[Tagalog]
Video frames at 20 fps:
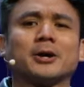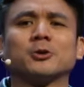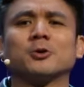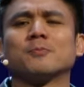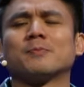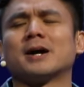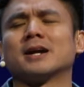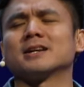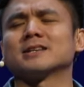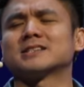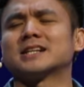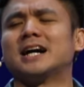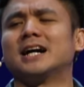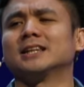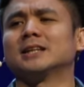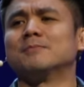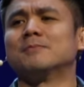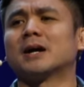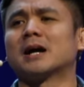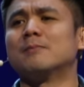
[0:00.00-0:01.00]
Panginoon para sa
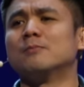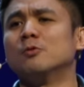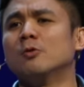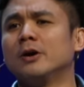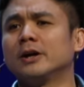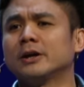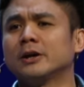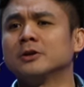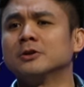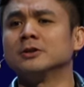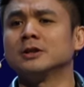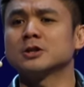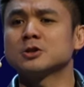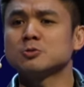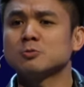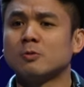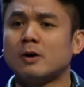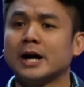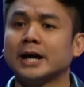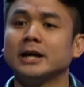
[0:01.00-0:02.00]
ating mga buhay ngayon.
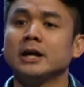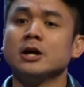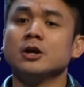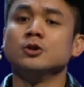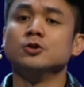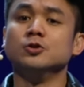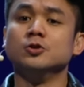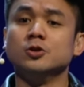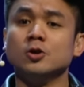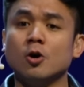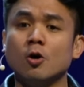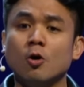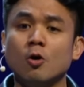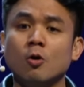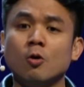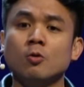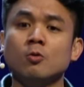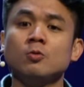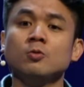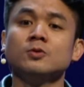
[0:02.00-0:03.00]
That's why
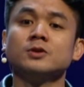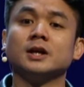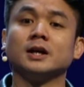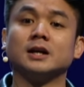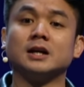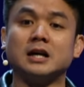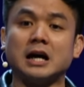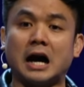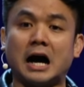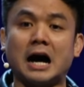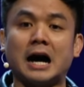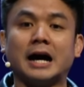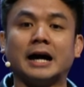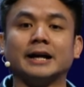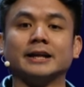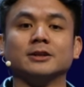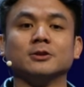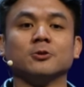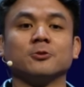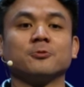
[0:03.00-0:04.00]
know the
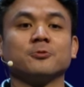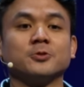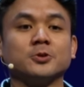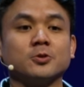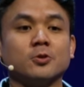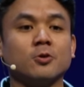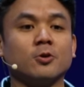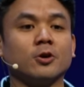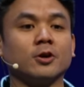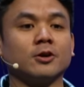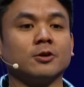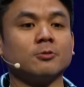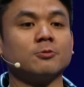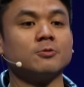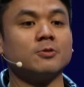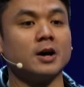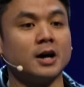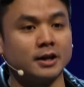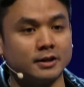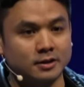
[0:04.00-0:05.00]
God of your
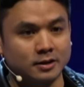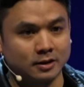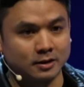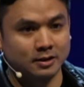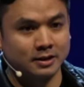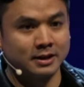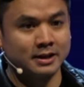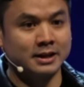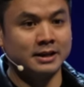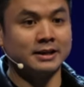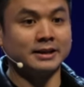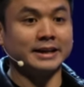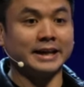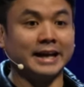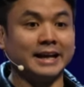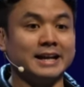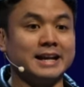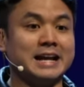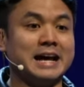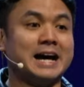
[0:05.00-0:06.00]
Father
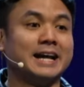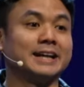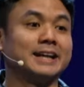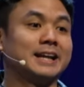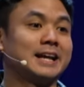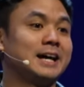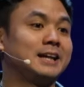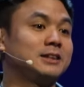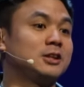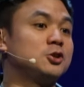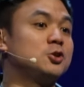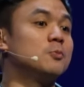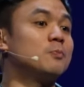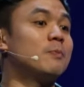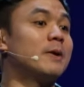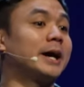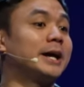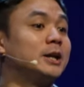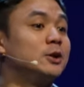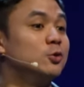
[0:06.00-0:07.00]
kilalanin natin yung
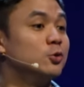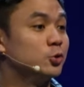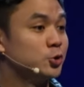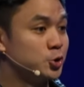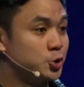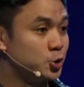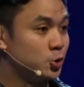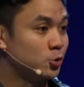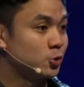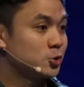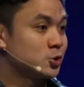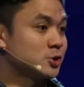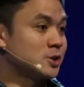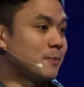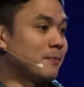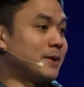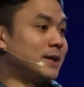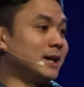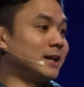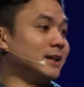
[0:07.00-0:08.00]
Panginoong Diyos
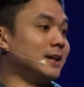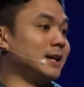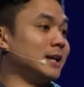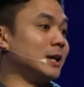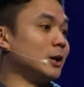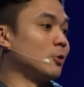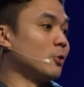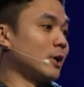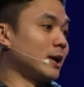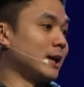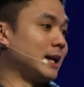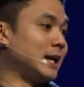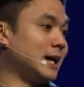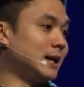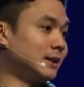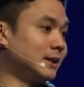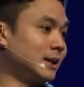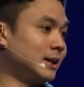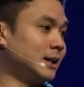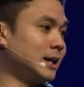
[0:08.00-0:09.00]
na pinaglilingkuran
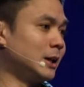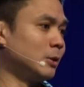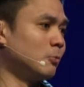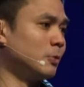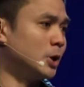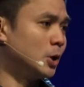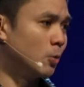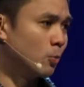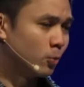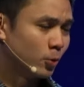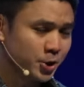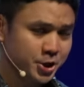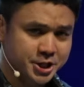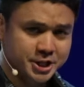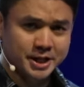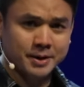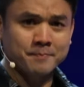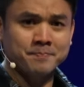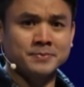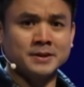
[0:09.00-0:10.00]
natin at
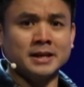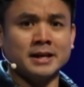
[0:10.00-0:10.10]
wino-worship.